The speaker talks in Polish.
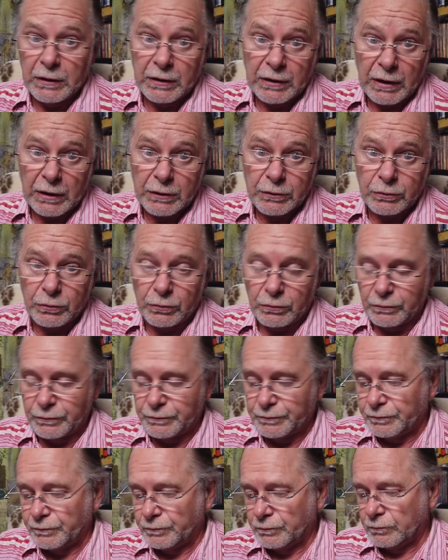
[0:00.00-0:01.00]
raku
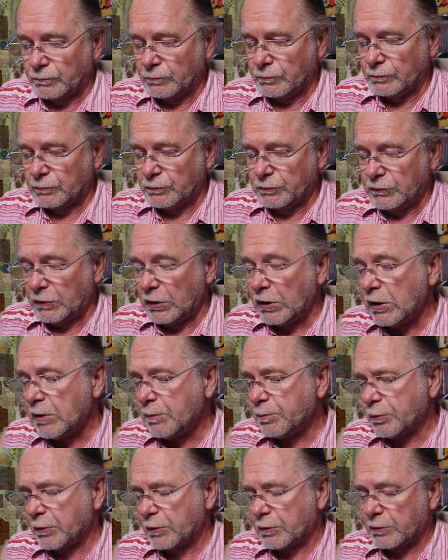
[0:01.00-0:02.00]

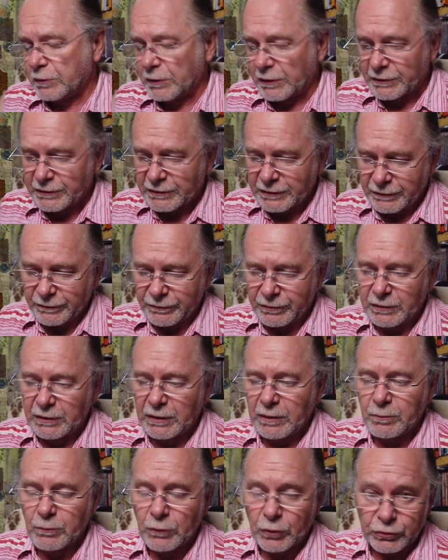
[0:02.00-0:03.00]
i
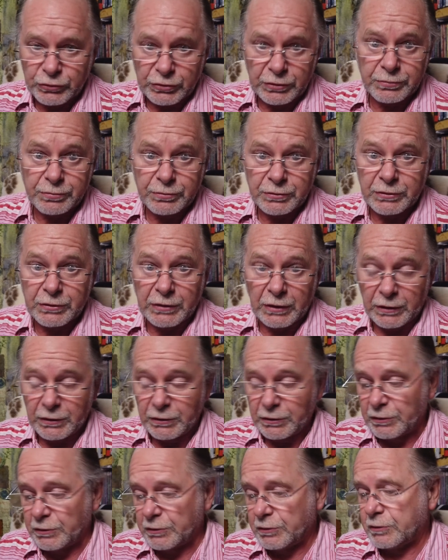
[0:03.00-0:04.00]
progresywnie możesz
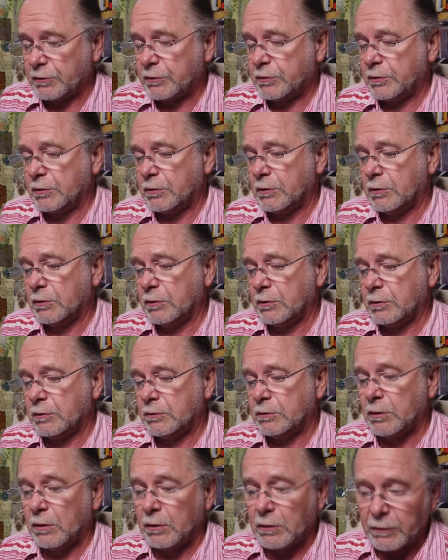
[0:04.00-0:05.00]
przejść
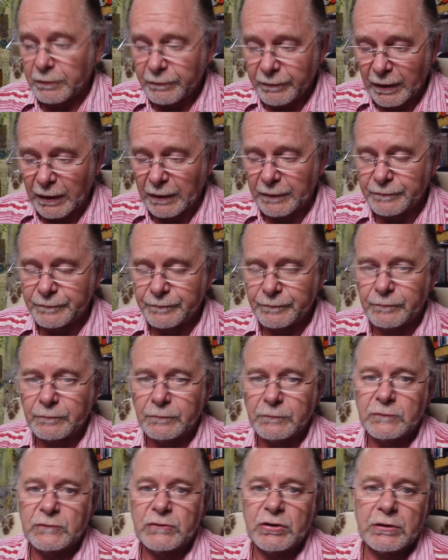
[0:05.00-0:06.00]
e, do lwa.
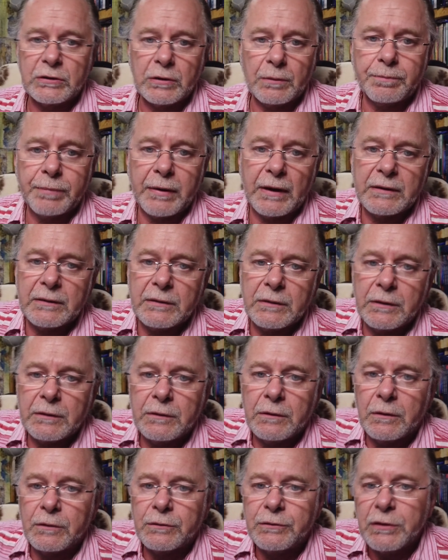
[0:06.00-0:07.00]
Czy do
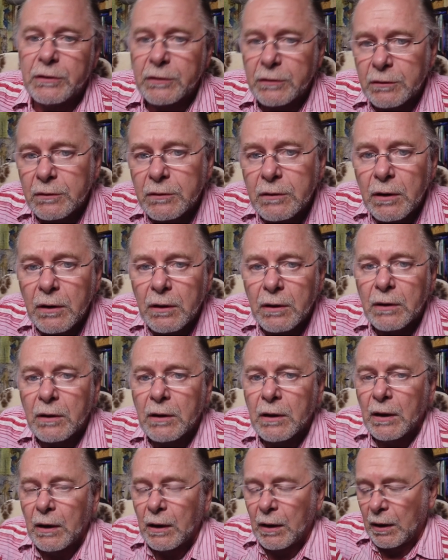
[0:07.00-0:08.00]
panny dojdziesz? Nie,
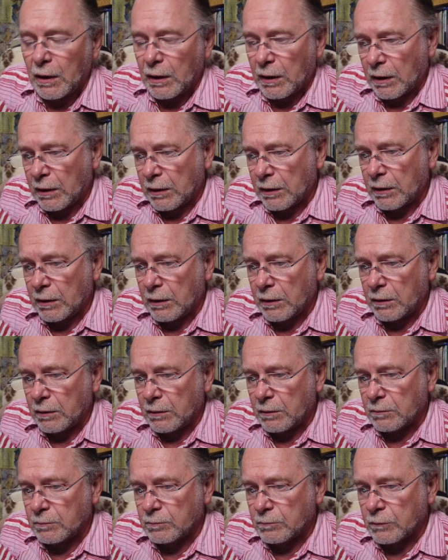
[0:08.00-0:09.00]
ale
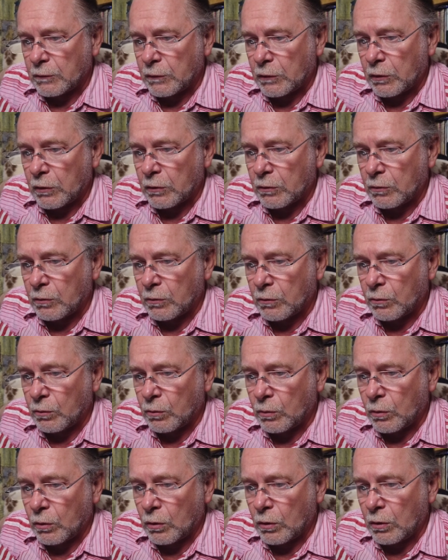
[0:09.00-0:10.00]

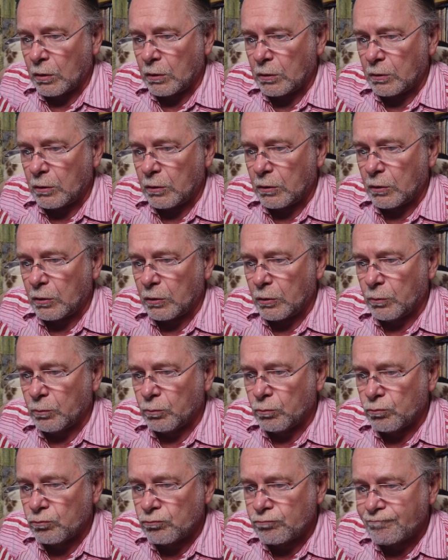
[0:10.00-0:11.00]
mogło.
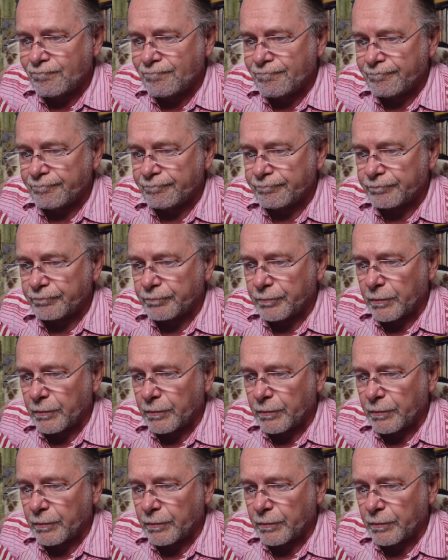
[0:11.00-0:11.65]
Mm,